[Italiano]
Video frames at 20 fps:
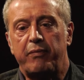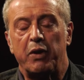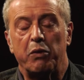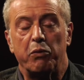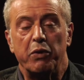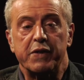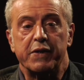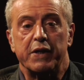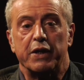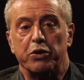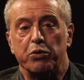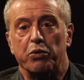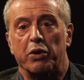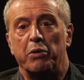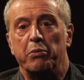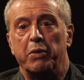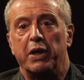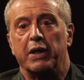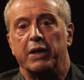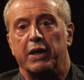Questa
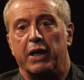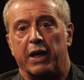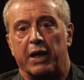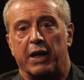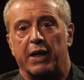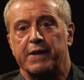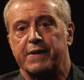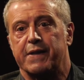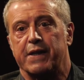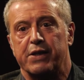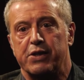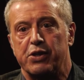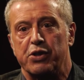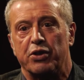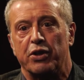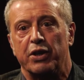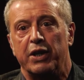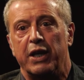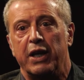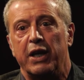naturalmente era la
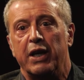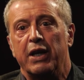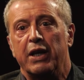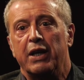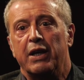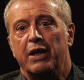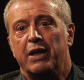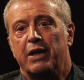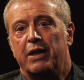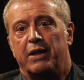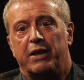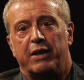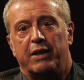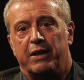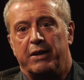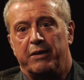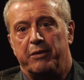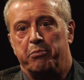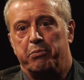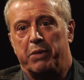stazione
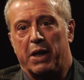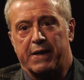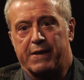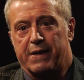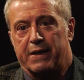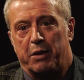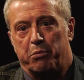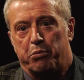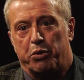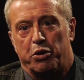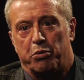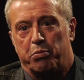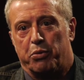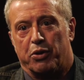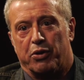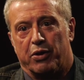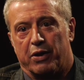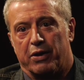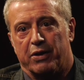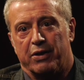eh, in Piazza del
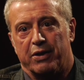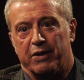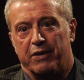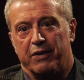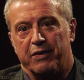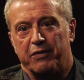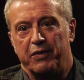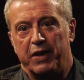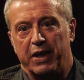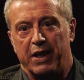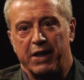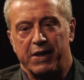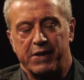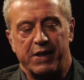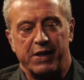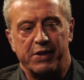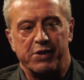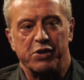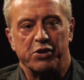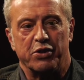Popolo, la vecchia
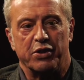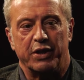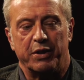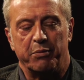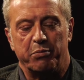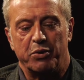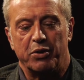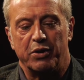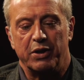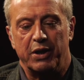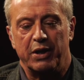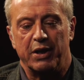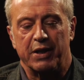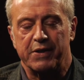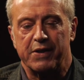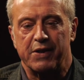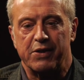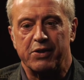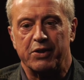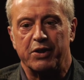stazione, poi la
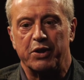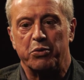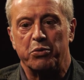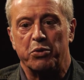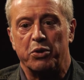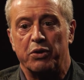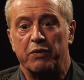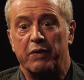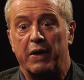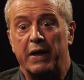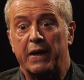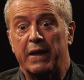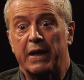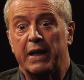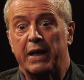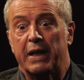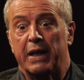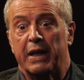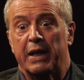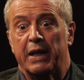stazione nuova.
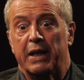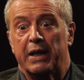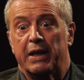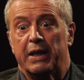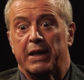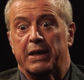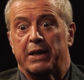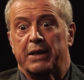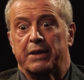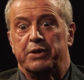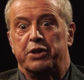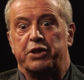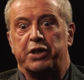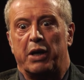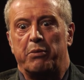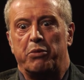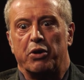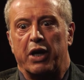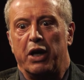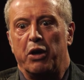
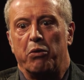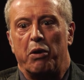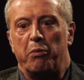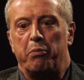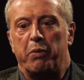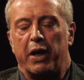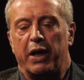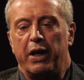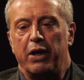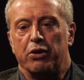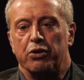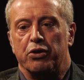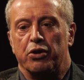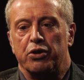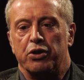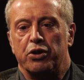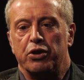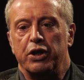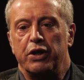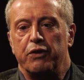Diciamo che in quel periodo
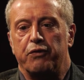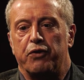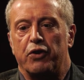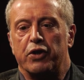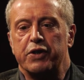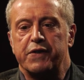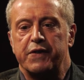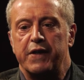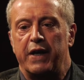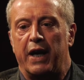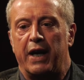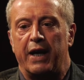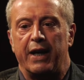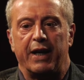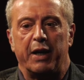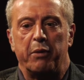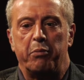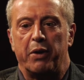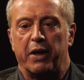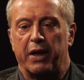noi, forse
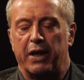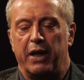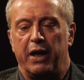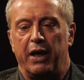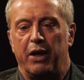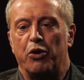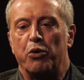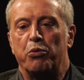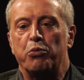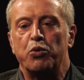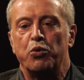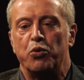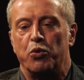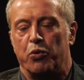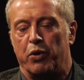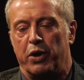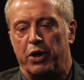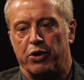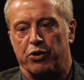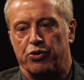anche perché
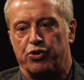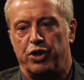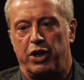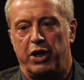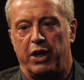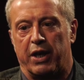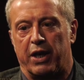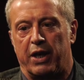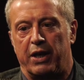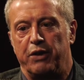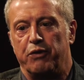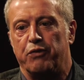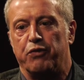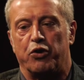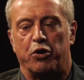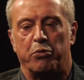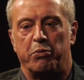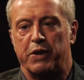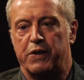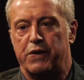comunque non c'era
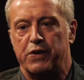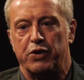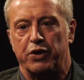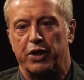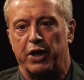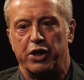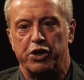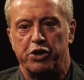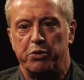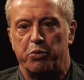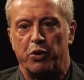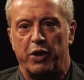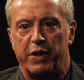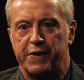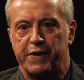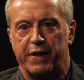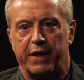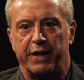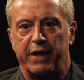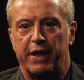l'informazione che ci può
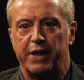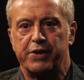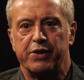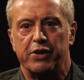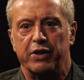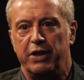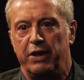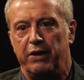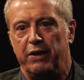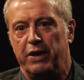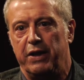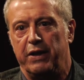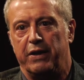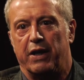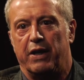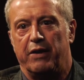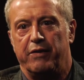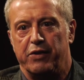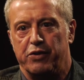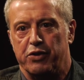essere adesso di
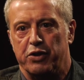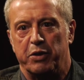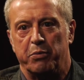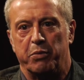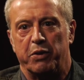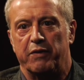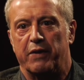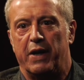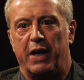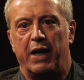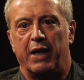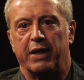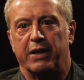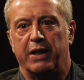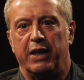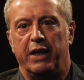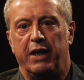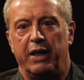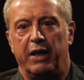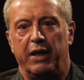televisioni
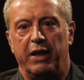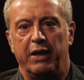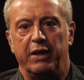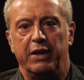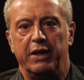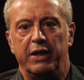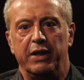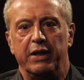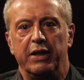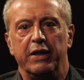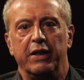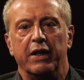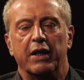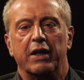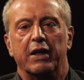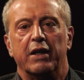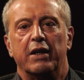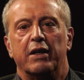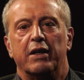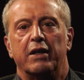private, di
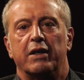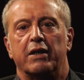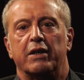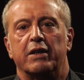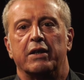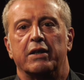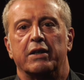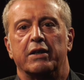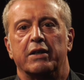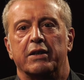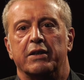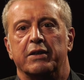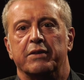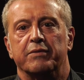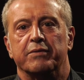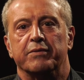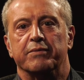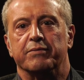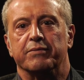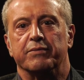
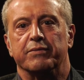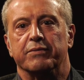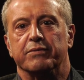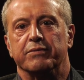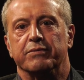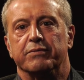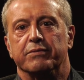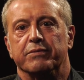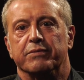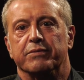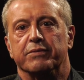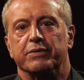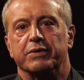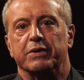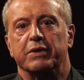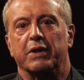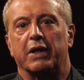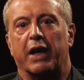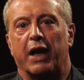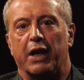
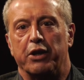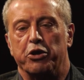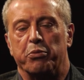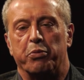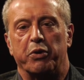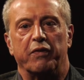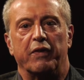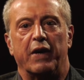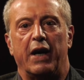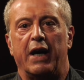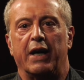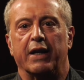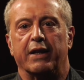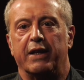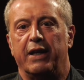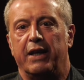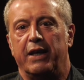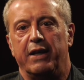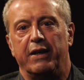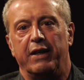ehm, radio
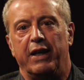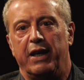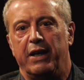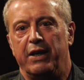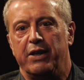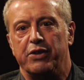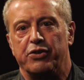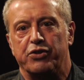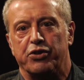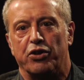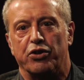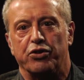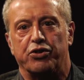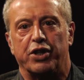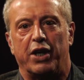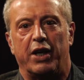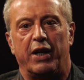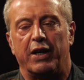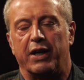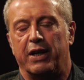private, dei
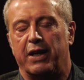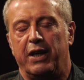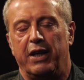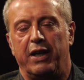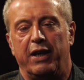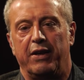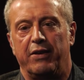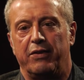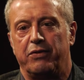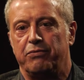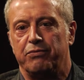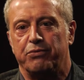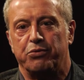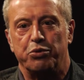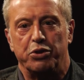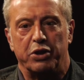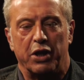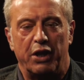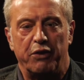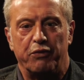social che,
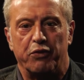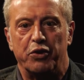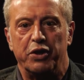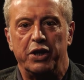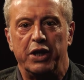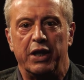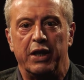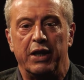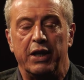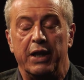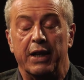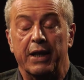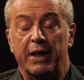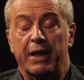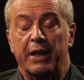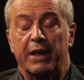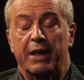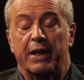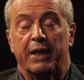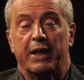sui telefonini,
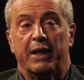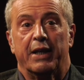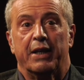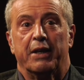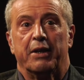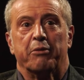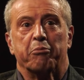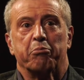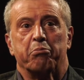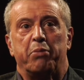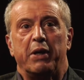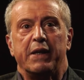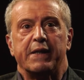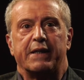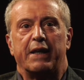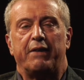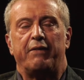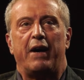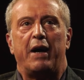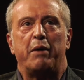
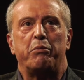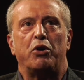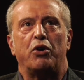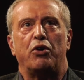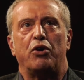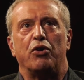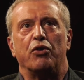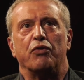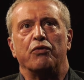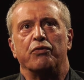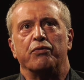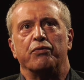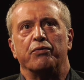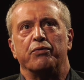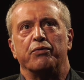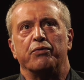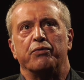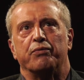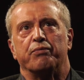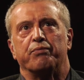pensavamo
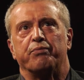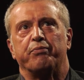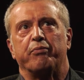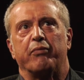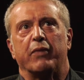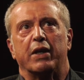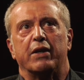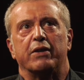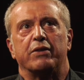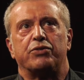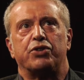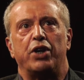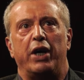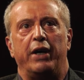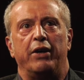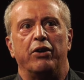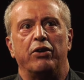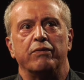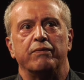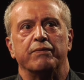mm, cioè
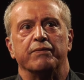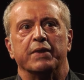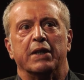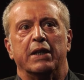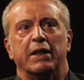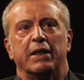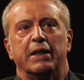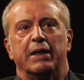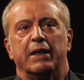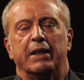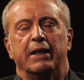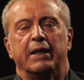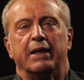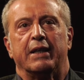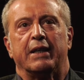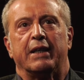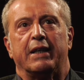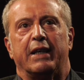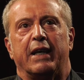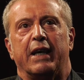non,
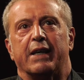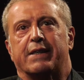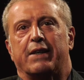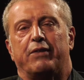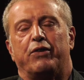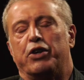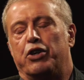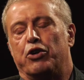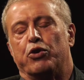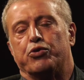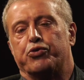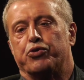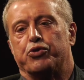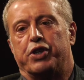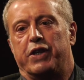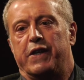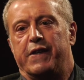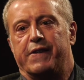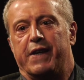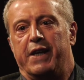che a Savona non
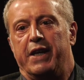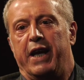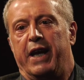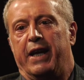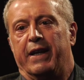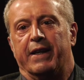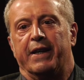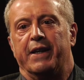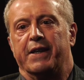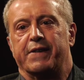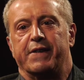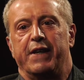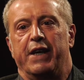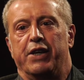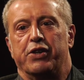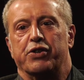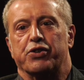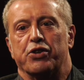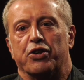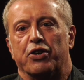succedesse niente, nel
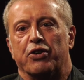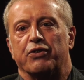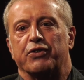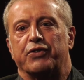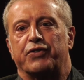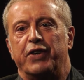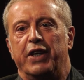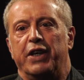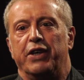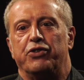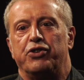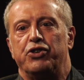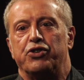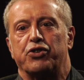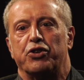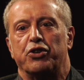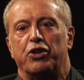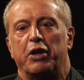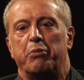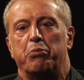senso sì, ci
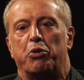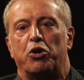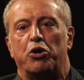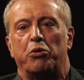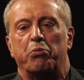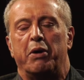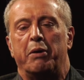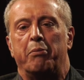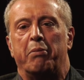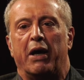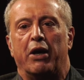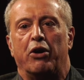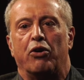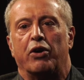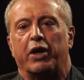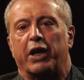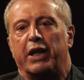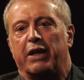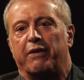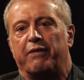sono le bombe, ma non
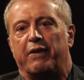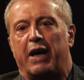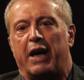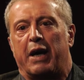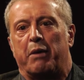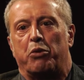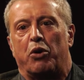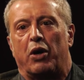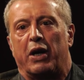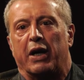credevamo,